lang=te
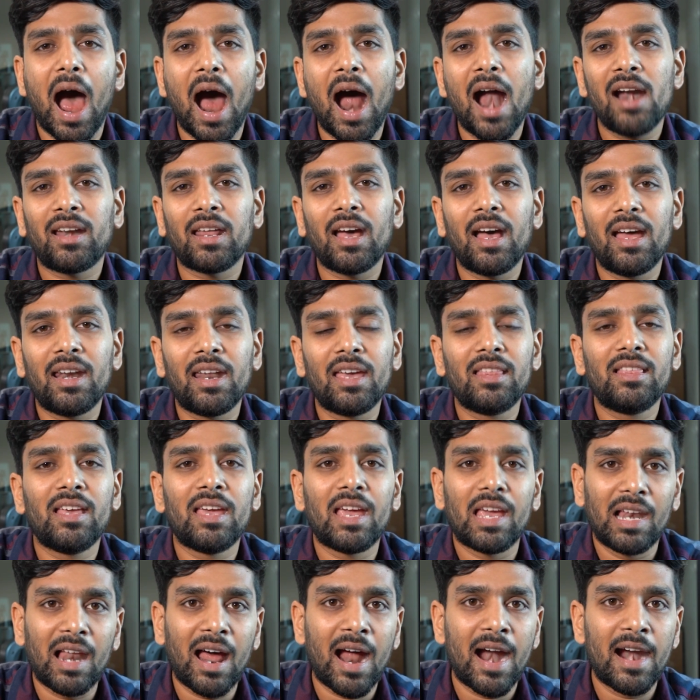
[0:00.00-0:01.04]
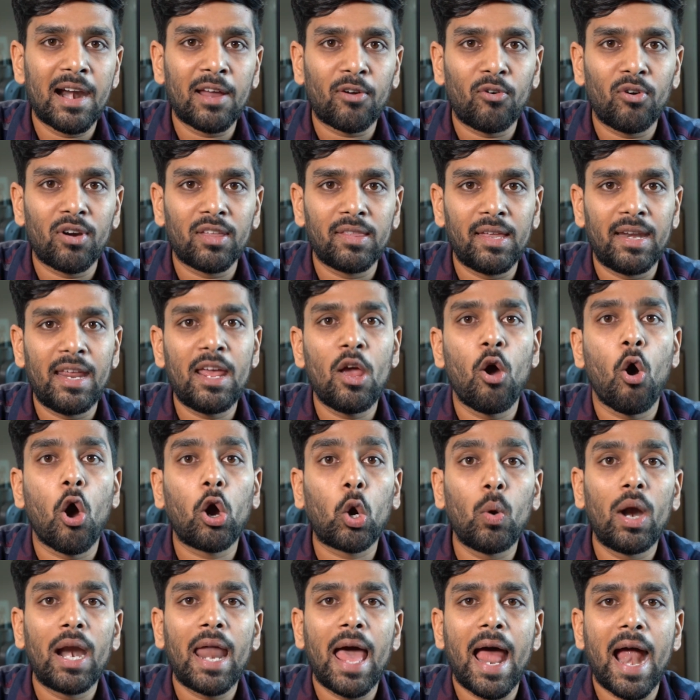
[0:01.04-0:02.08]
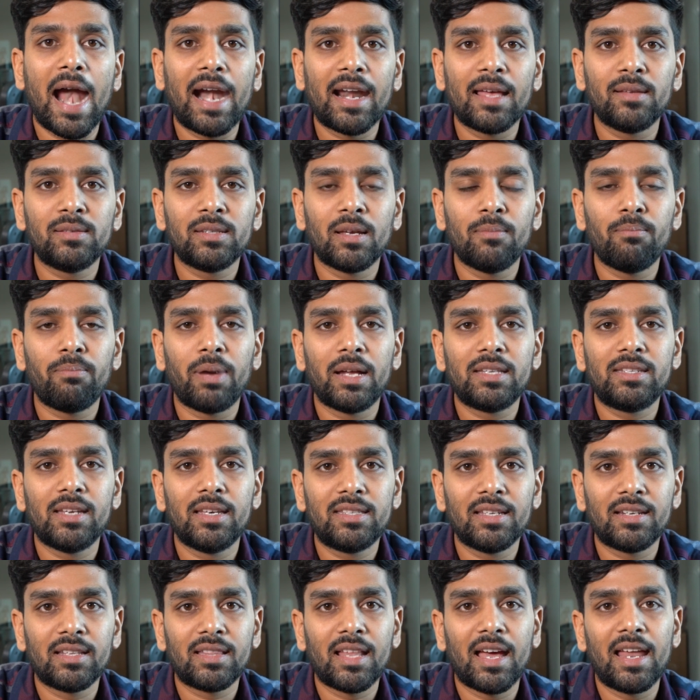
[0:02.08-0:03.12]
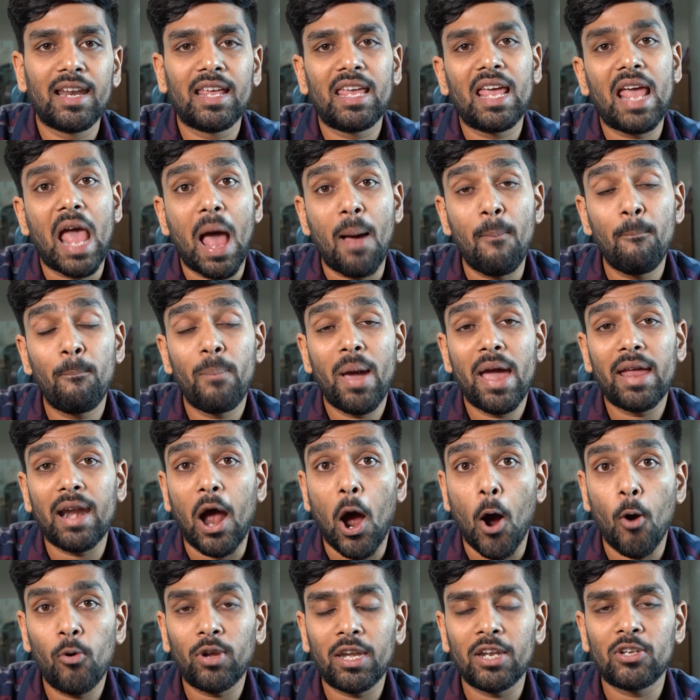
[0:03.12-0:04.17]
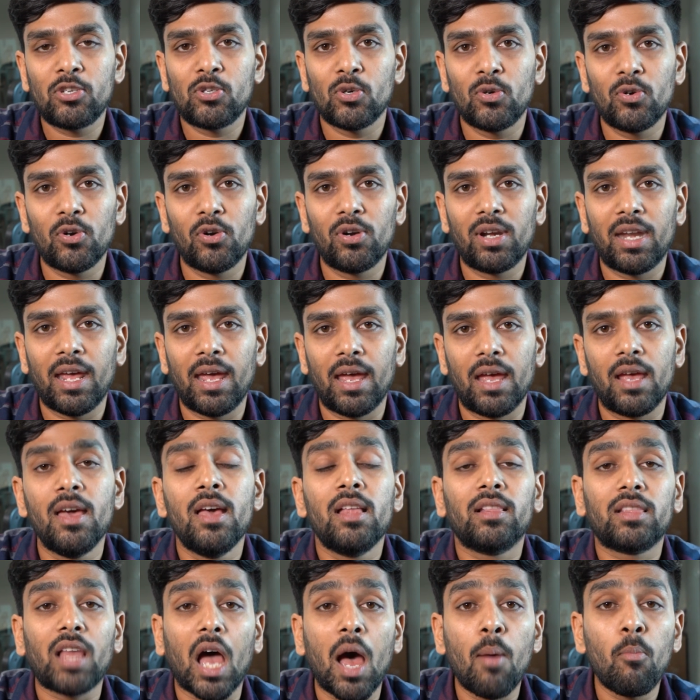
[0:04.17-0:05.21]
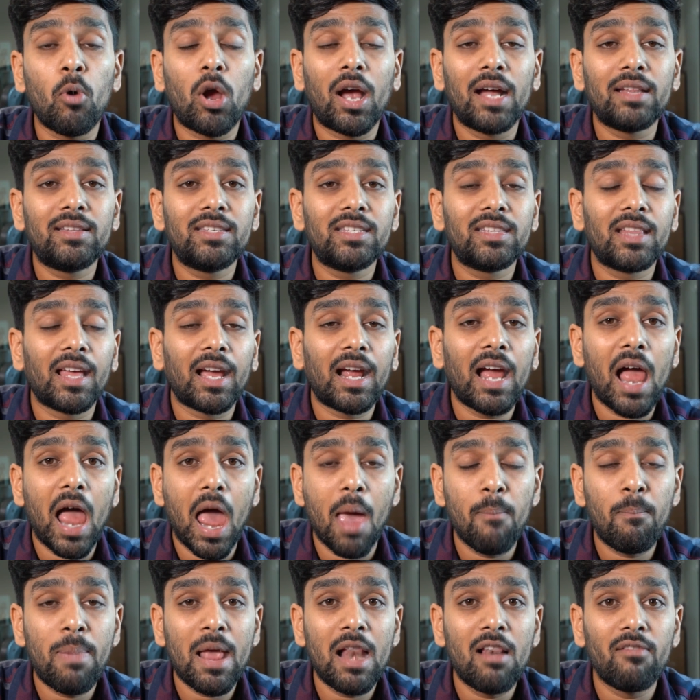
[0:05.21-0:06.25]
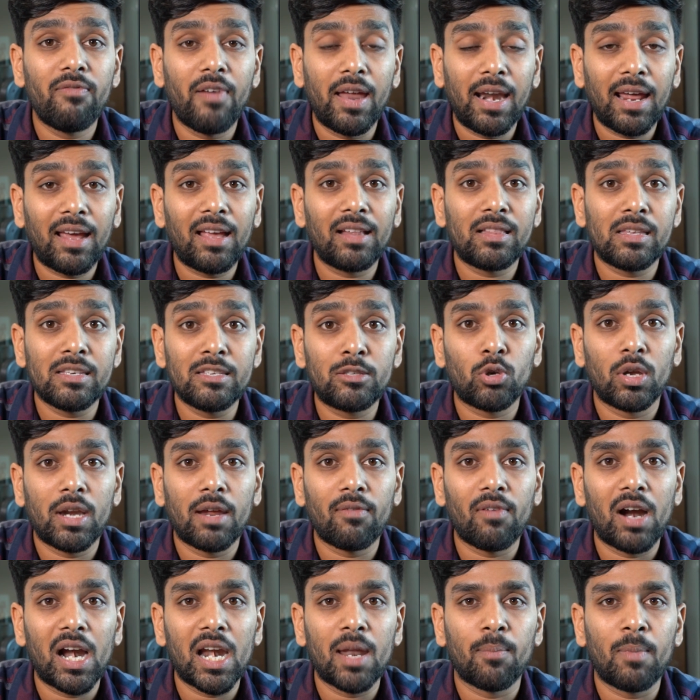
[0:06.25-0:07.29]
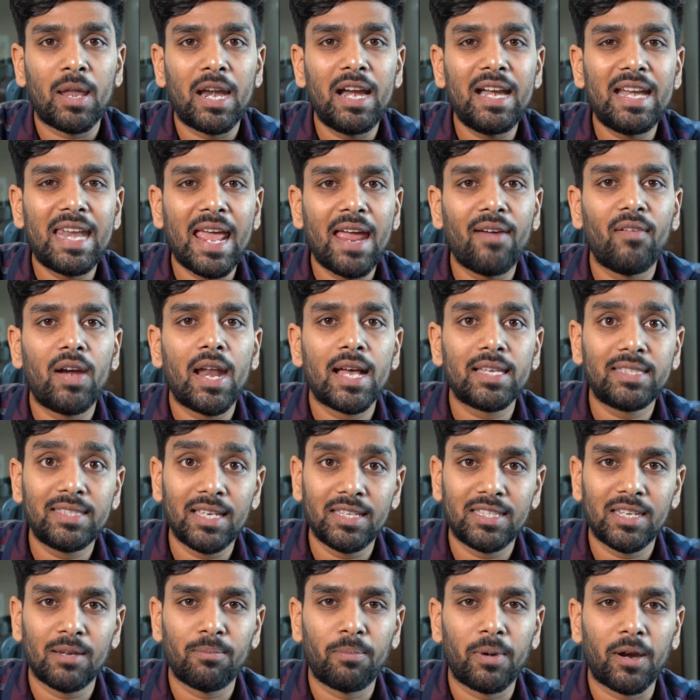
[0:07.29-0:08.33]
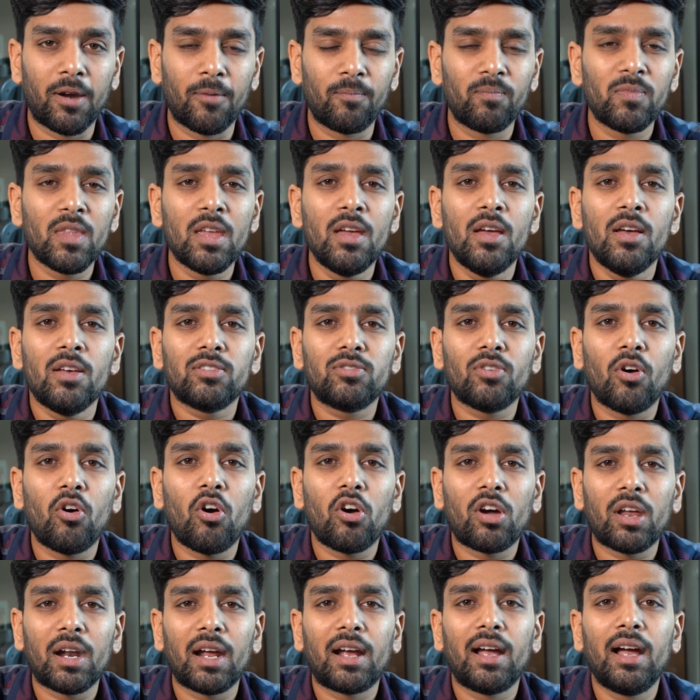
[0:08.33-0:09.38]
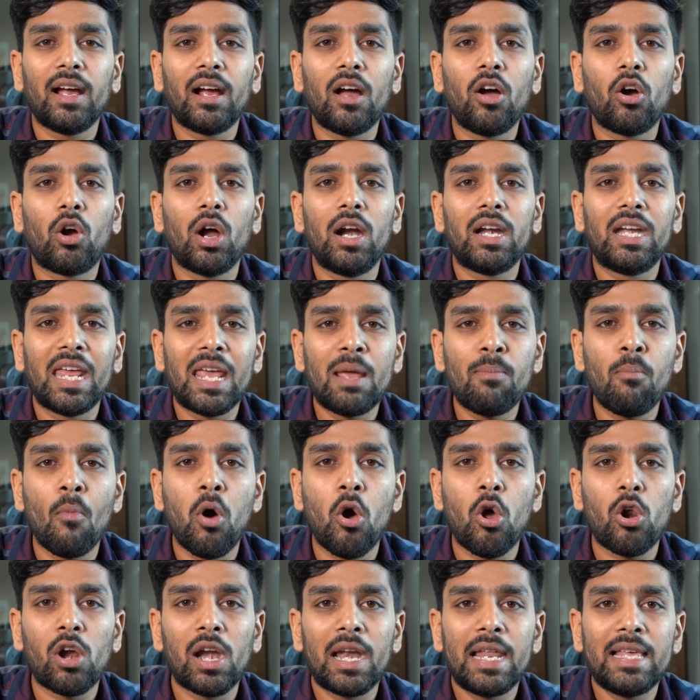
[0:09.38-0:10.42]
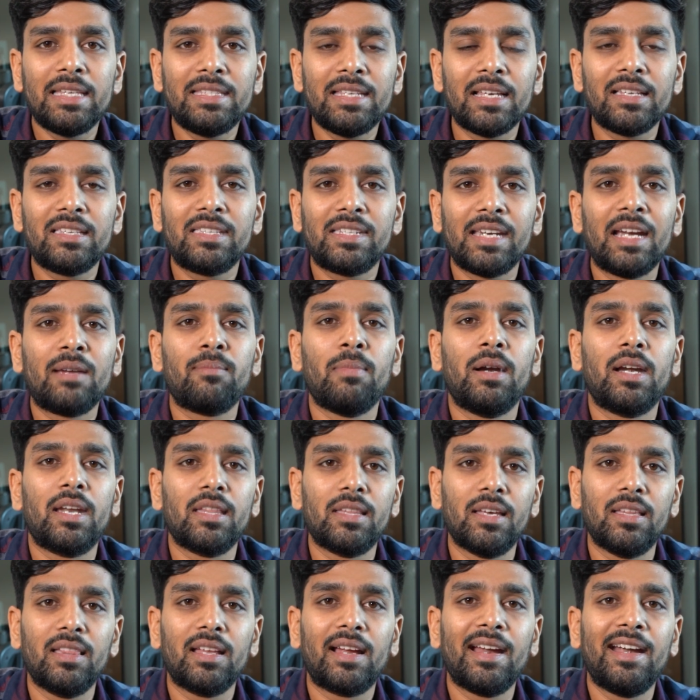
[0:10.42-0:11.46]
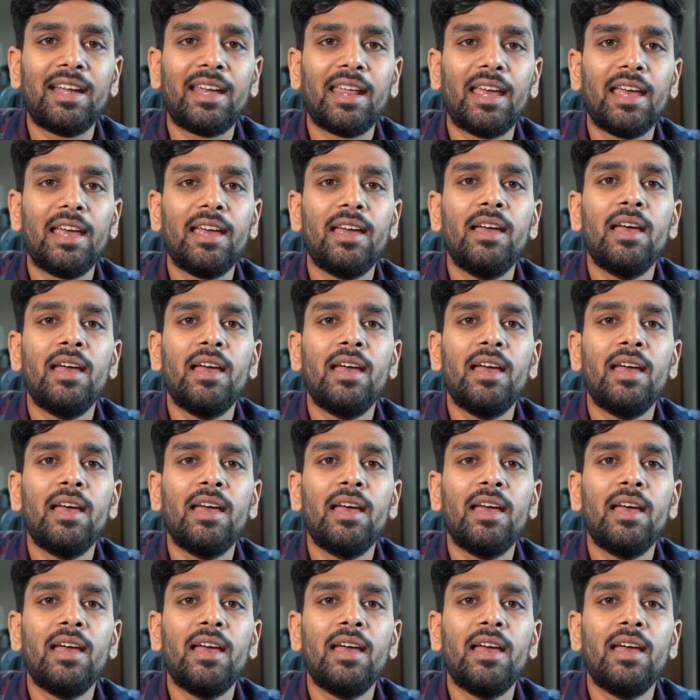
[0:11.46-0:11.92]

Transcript: ఆట అనేది ఇలా ఆడకూడదని ఒకవేళ యాడమ్ జంపా చేసిన దానికి అంపైర్ అవుట్ ఇచ్చి ఉండుంటే తాము ఖచ్చితంగా అపీల్ వెనక్కి తీసుకునే వాళ్ళమని డేవిడ్ హస్సీ చెప్పాడు సో ఒక రకంగా ఒక డిమోరలైజింగ్ స్టేట్మెంట్ ఇది ఎందుకంటే